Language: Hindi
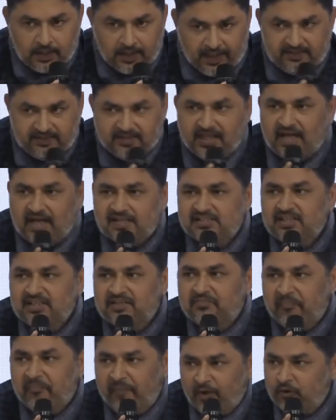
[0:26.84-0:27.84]

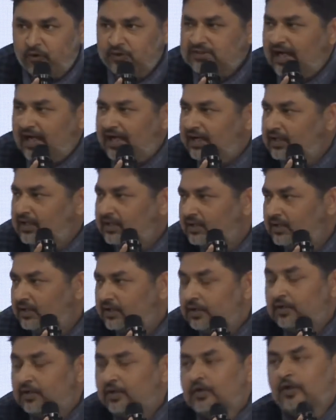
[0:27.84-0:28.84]
ऐतिहासिक बेरोजगारी
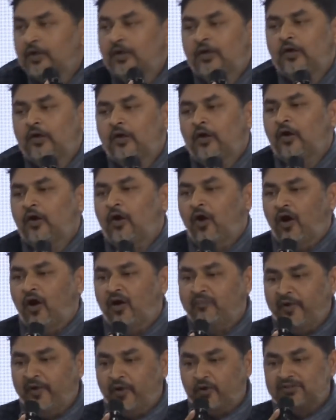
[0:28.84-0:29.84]

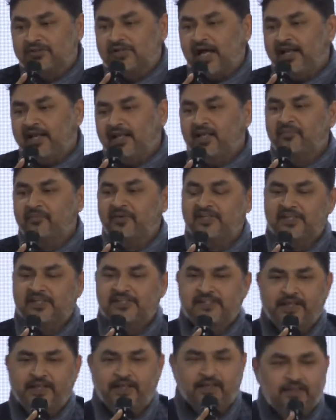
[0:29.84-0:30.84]
और बेरोजगारी की वजह
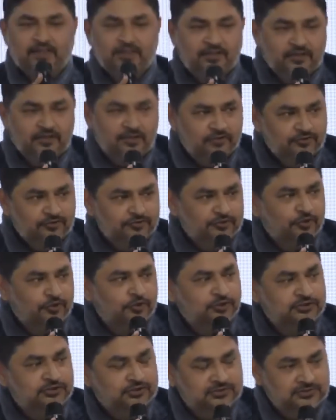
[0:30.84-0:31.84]
से
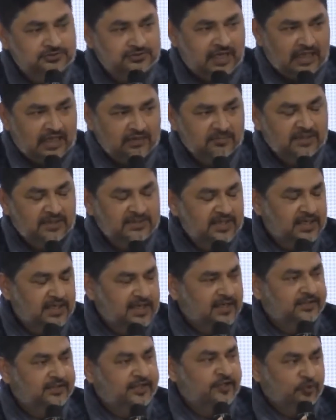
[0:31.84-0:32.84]
रोज आत्महत्या
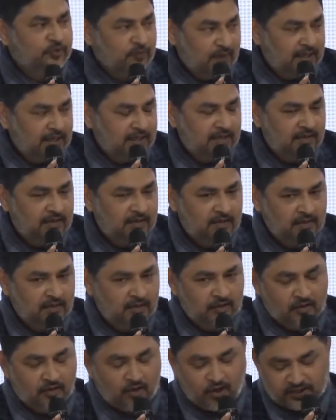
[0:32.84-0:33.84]
करते युवा
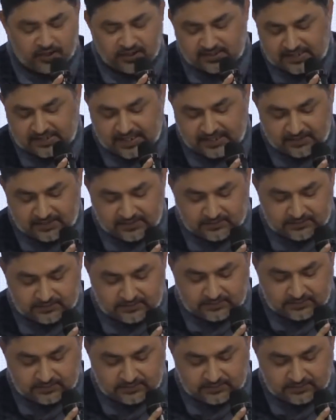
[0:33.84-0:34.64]
और किसान